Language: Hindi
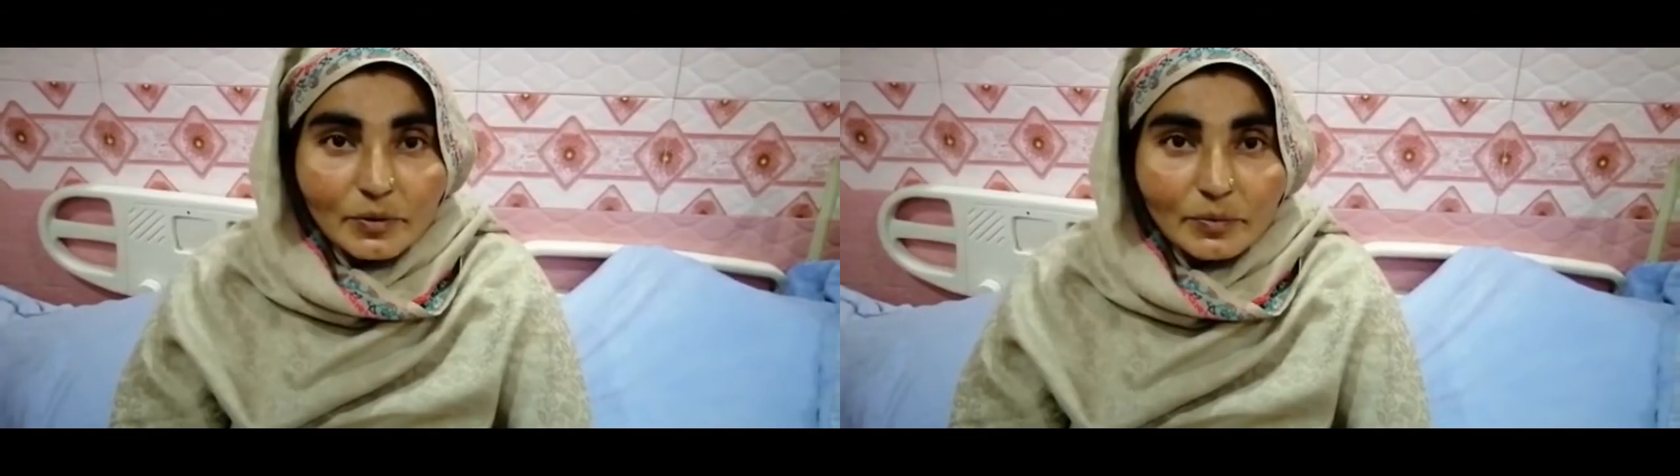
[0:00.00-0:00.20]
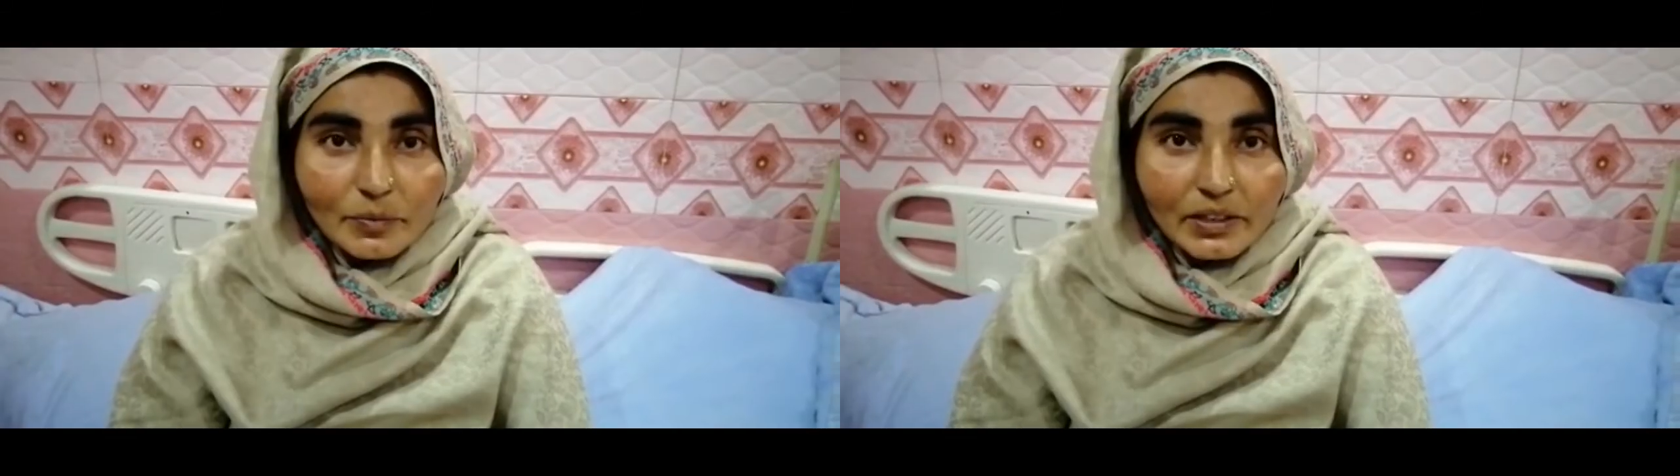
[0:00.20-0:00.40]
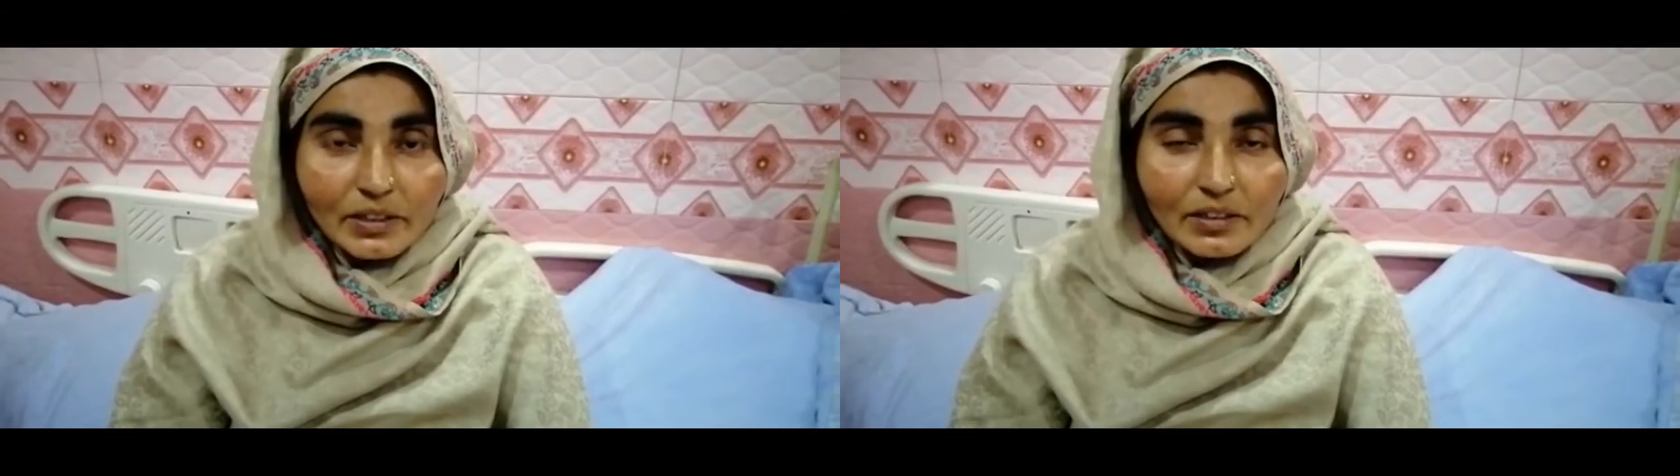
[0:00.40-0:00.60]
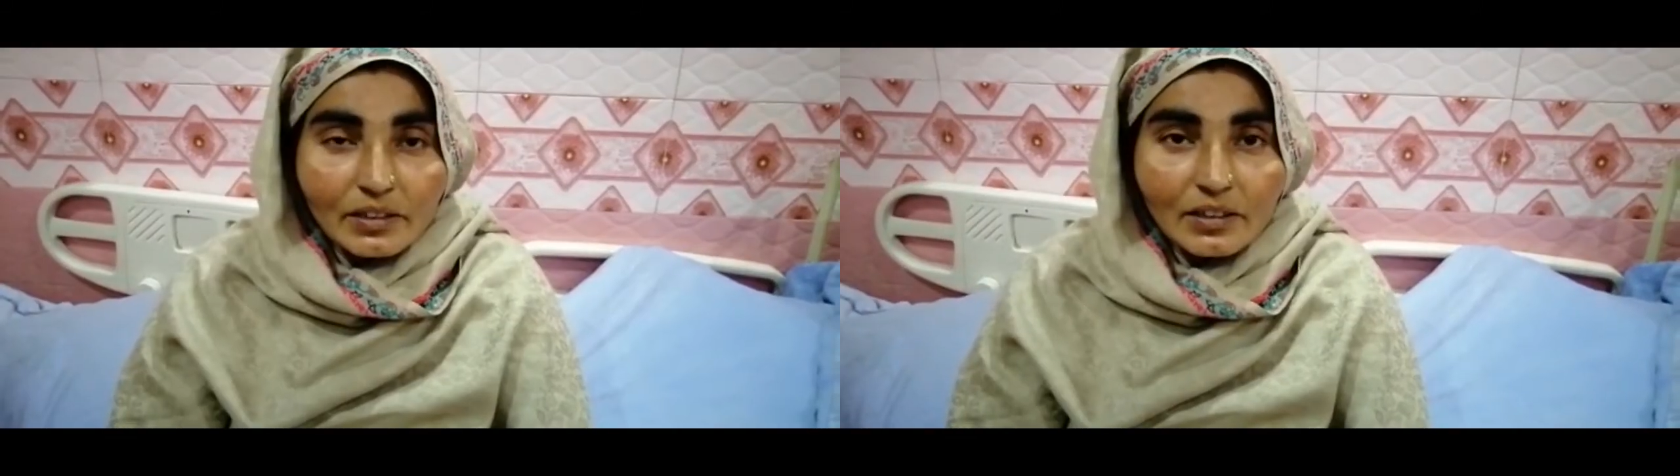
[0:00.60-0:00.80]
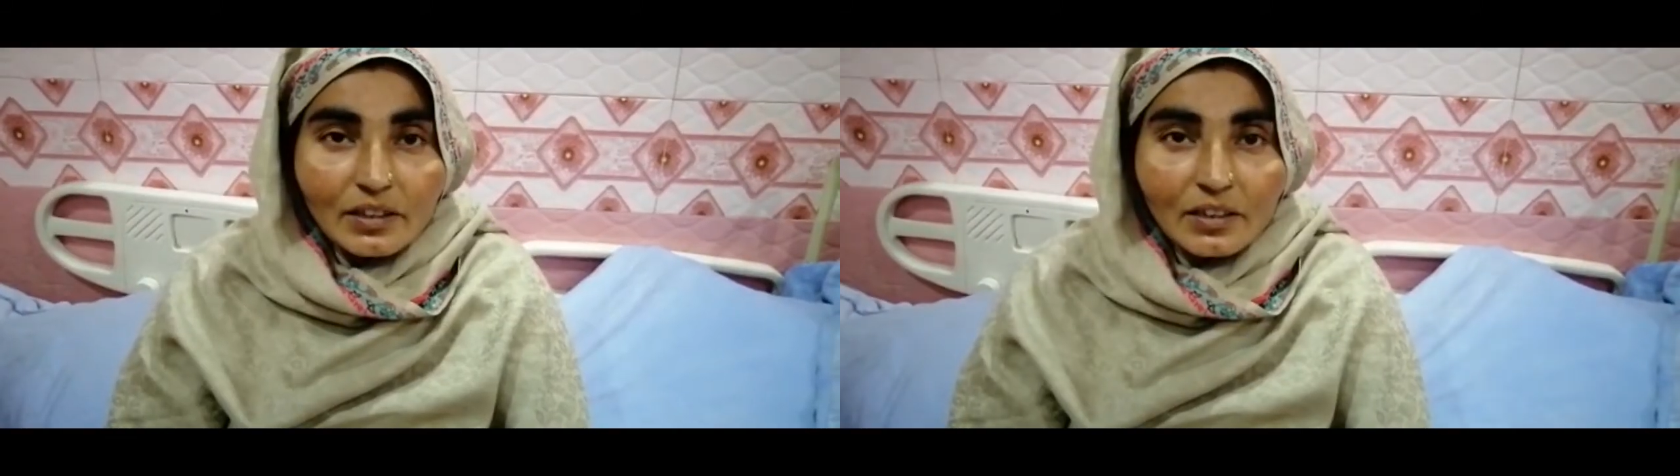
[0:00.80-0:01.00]
बीबी है
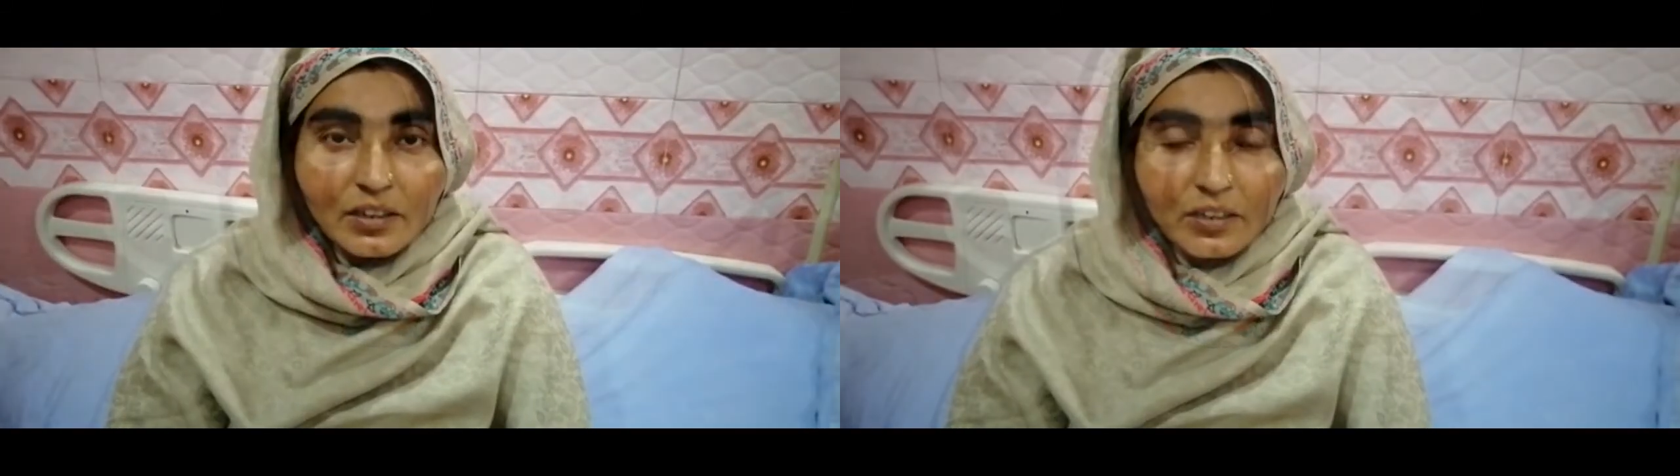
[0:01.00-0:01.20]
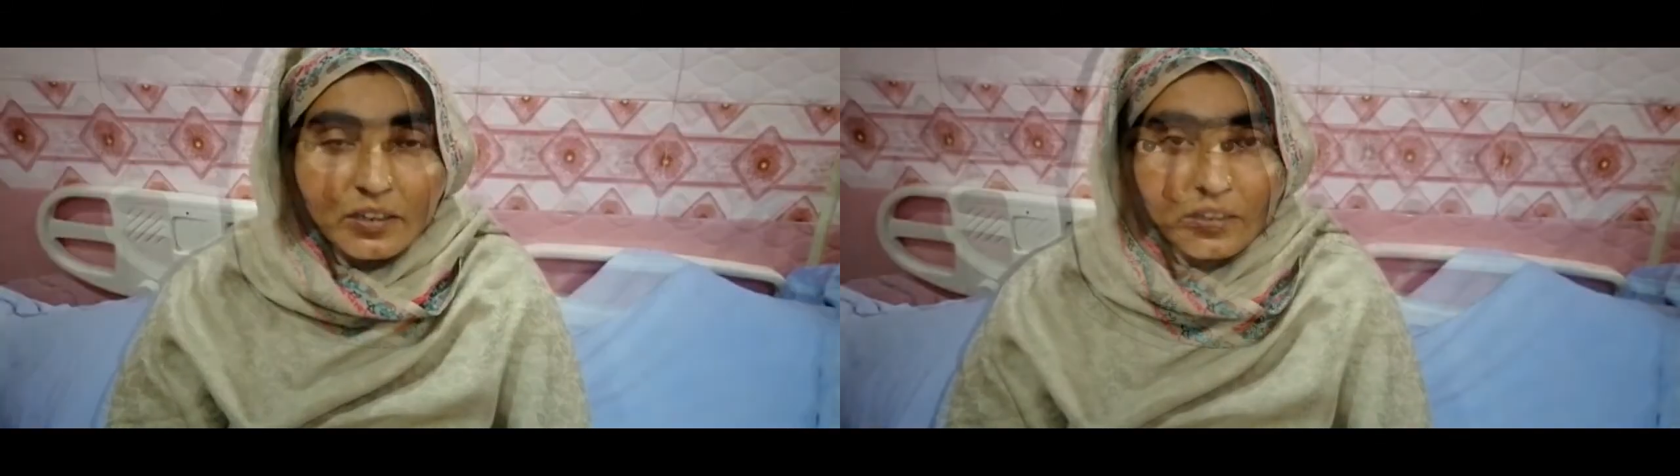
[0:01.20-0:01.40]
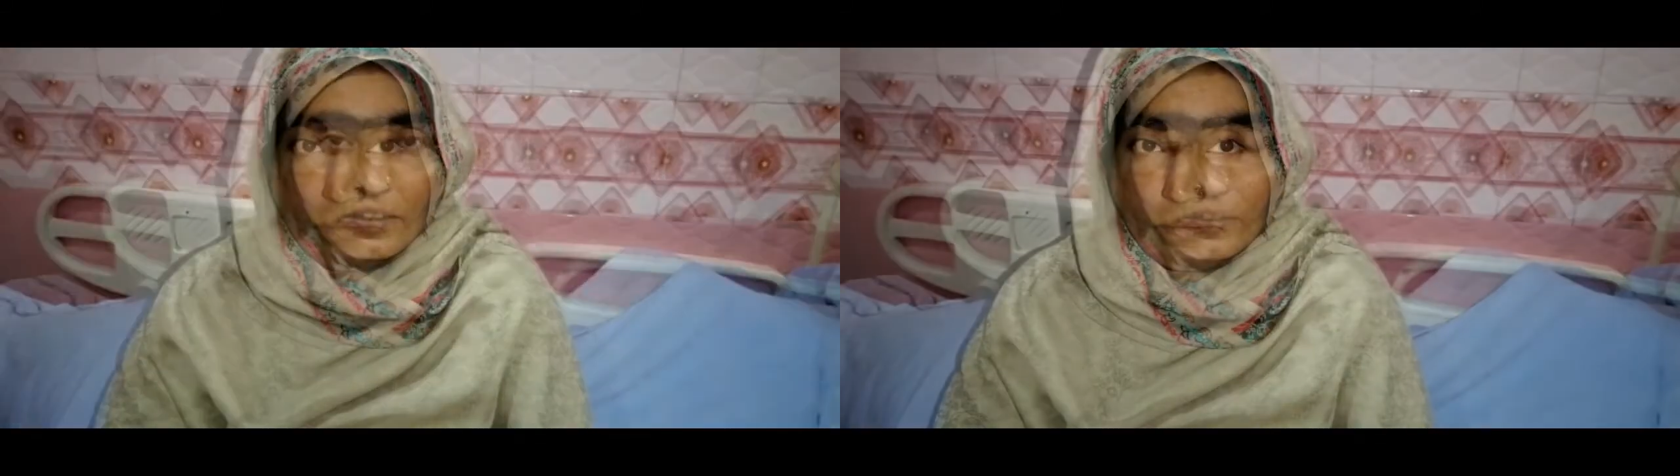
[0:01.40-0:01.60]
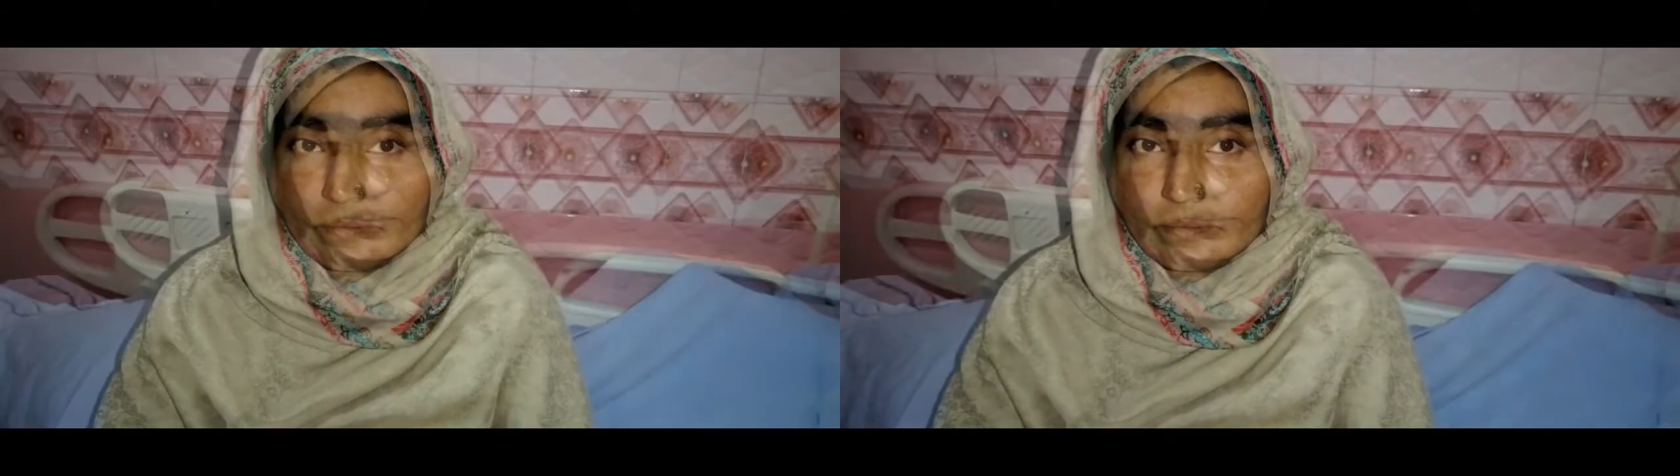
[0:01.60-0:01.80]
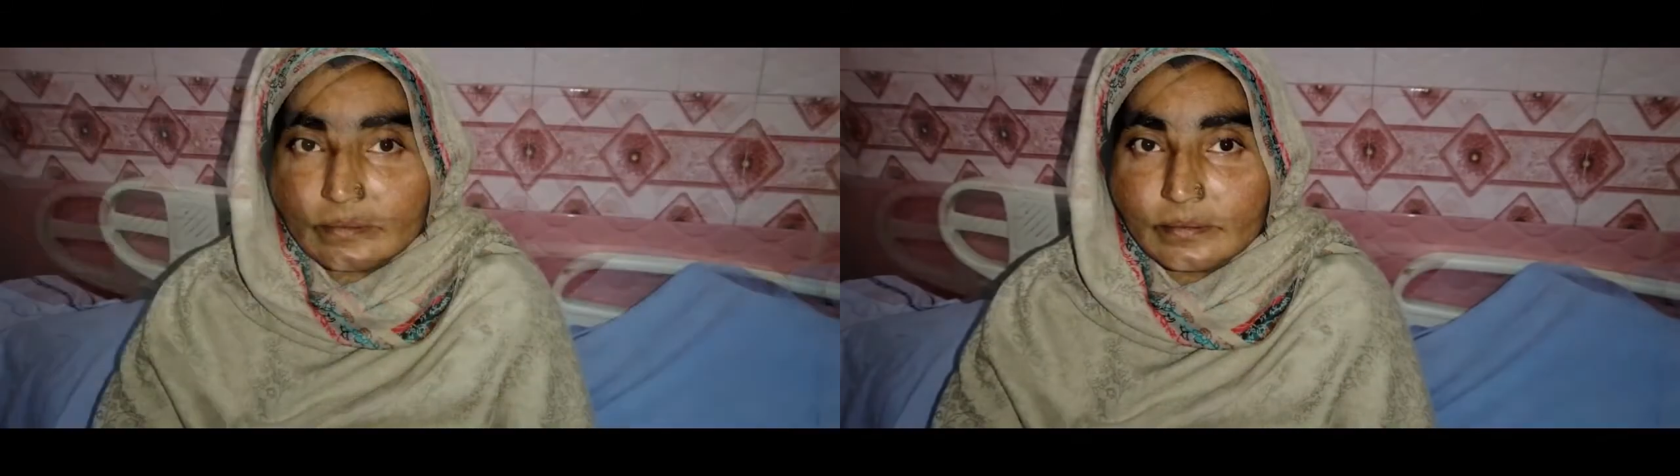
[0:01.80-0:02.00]
तो